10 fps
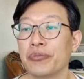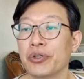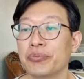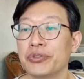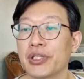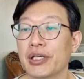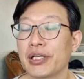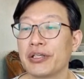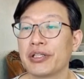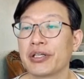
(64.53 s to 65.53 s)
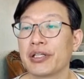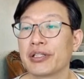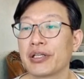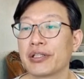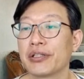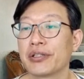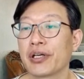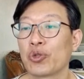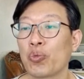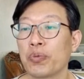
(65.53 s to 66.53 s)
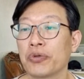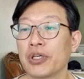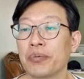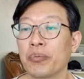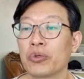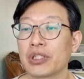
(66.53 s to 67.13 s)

물론 문제가 되는 인간들한테는 되게 동물보다